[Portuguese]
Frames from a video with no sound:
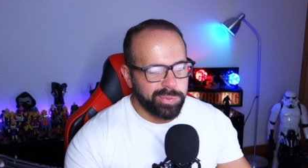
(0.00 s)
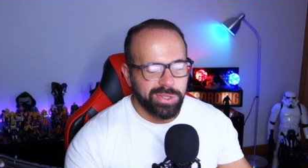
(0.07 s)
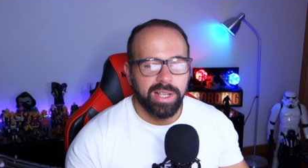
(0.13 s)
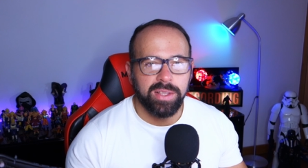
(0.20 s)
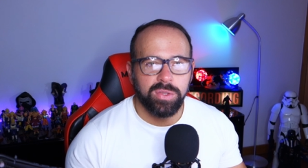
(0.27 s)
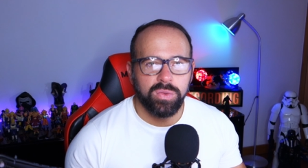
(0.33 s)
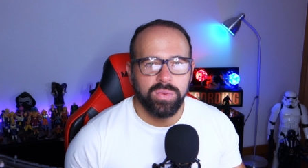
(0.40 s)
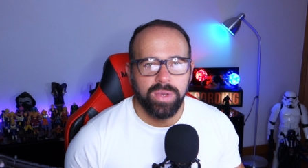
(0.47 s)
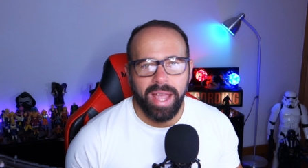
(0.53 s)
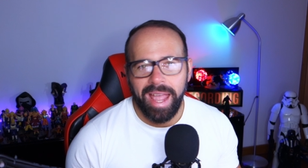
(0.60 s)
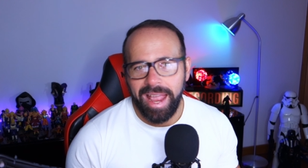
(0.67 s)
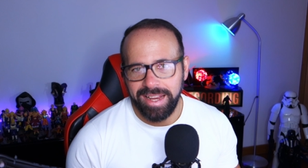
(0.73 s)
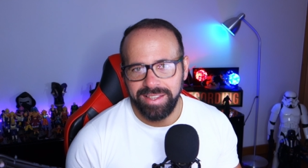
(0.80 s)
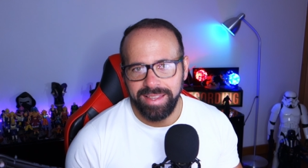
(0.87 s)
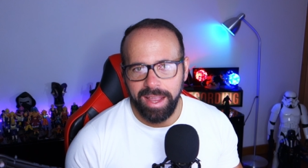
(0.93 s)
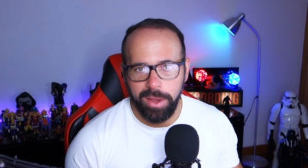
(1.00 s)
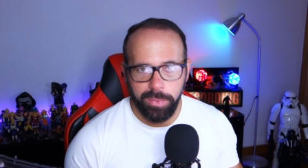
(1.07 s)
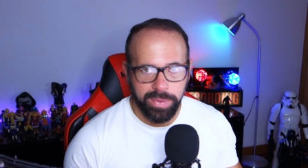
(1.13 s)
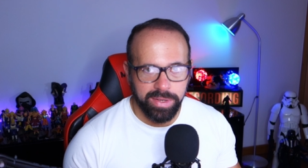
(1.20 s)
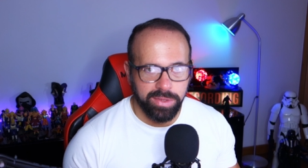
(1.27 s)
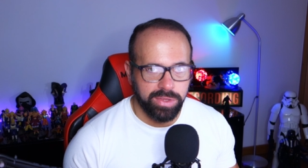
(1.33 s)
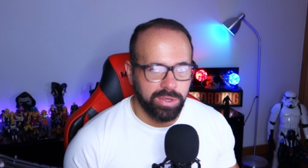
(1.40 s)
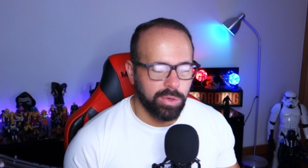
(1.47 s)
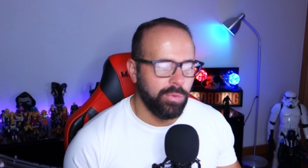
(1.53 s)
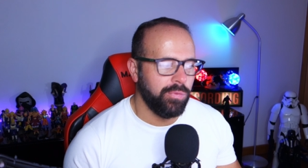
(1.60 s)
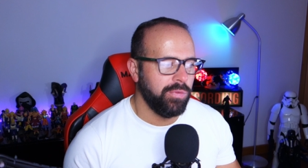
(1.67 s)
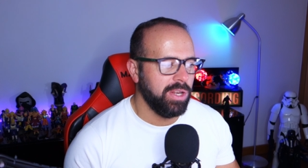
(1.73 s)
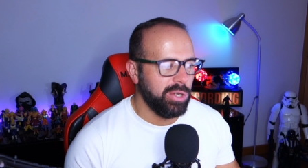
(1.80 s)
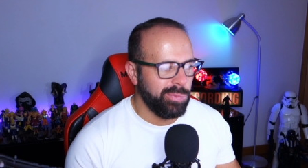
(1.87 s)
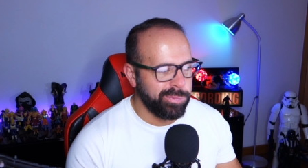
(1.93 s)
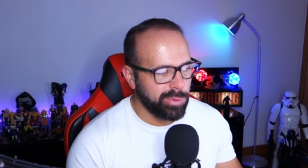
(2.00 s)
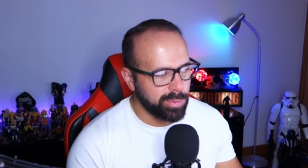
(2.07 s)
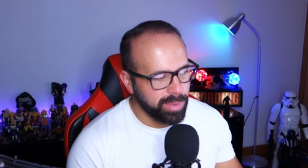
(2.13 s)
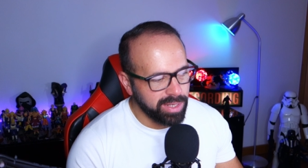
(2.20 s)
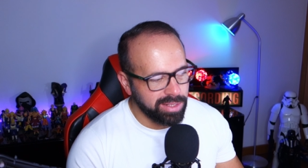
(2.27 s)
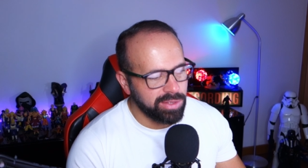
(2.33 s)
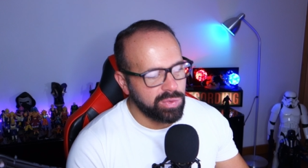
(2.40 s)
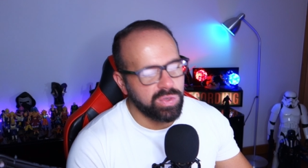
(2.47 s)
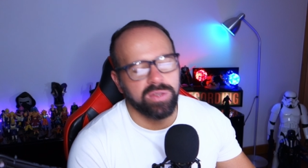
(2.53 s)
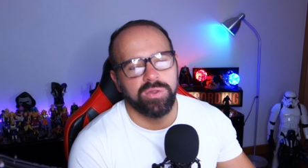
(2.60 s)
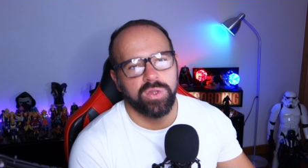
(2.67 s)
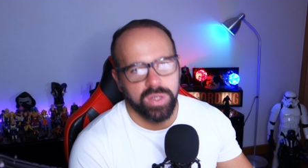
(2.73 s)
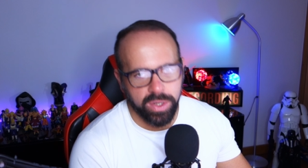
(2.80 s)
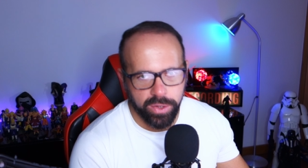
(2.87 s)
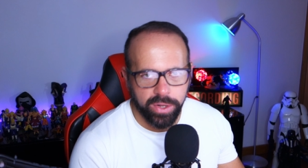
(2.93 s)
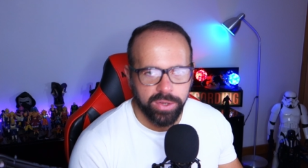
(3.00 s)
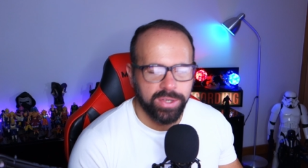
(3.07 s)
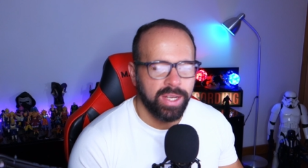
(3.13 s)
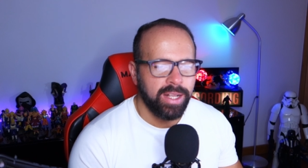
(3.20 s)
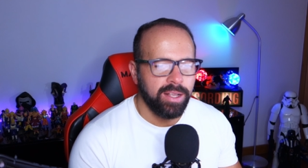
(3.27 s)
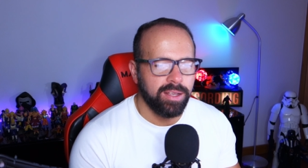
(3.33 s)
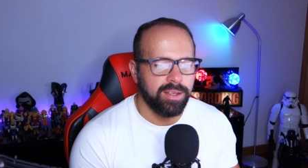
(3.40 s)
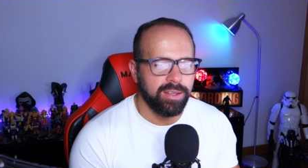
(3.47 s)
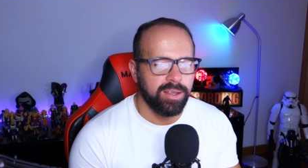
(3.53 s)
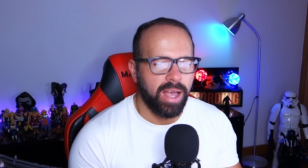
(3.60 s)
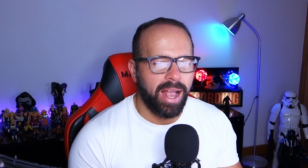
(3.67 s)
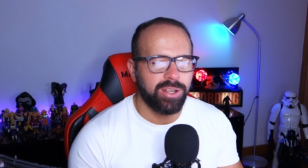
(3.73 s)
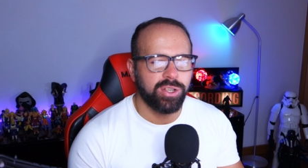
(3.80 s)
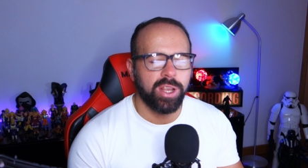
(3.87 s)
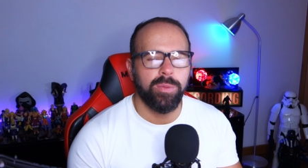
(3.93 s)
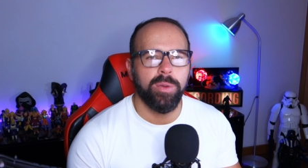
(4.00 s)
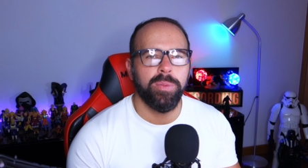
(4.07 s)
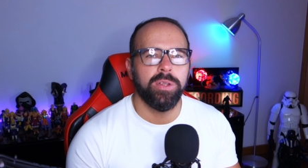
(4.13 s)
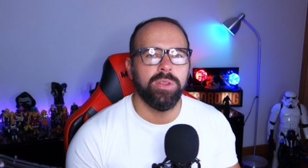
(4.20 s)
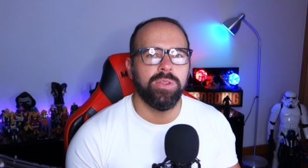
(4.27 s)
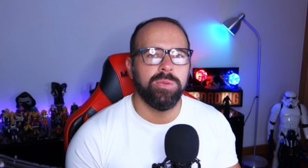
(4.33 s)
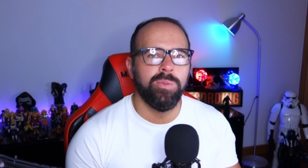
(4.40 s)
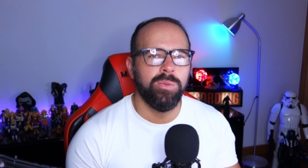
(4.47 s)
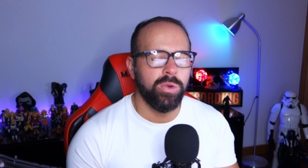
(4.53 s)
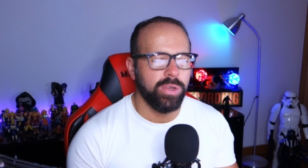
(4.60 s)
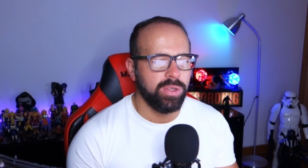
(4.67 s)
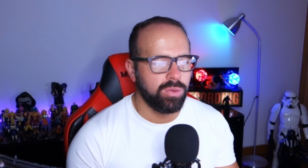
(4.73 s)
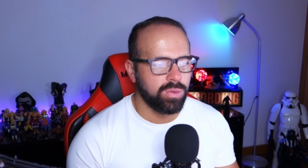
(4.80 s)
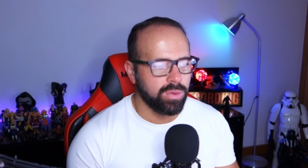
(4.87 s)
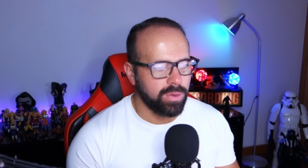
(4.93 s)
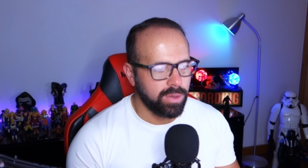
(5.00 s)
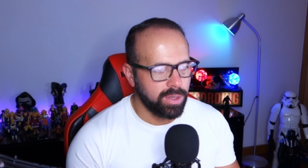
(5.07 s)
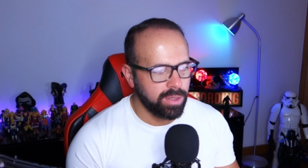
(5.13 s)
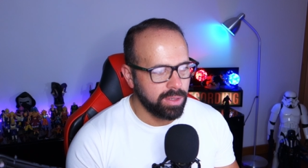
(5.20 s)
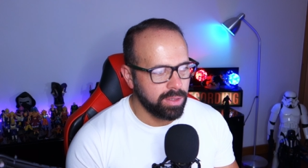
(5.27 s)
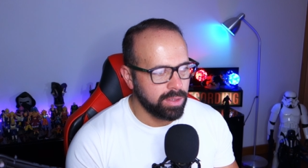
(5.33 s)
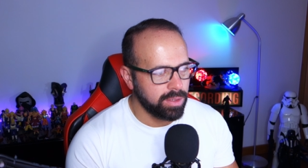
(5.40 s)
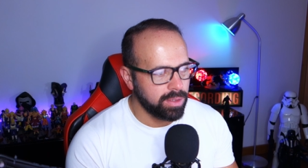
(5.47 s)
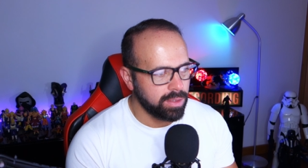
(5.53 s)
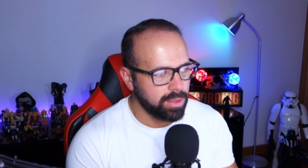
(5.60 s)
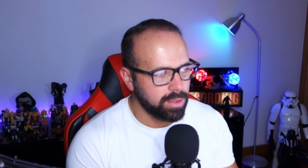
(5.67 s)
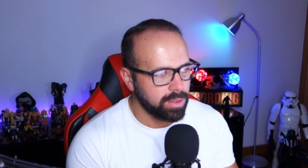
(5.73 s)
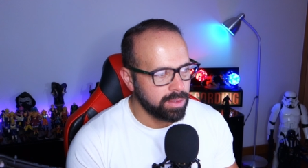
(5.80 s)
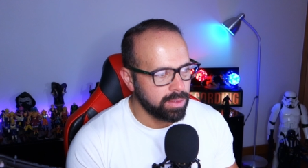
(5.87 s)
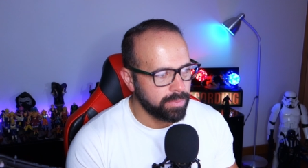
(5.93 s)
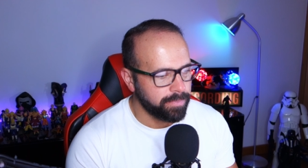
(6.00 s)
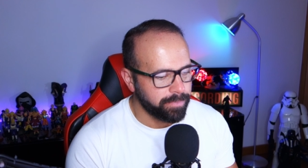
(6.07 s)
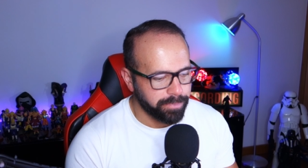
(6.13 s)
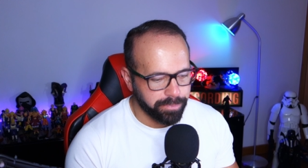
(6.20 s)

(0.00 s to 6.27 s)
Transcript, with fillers: Portanto, esta é a build que eu fiz por 1200 euros. Uh, acho que é uma build muito uh,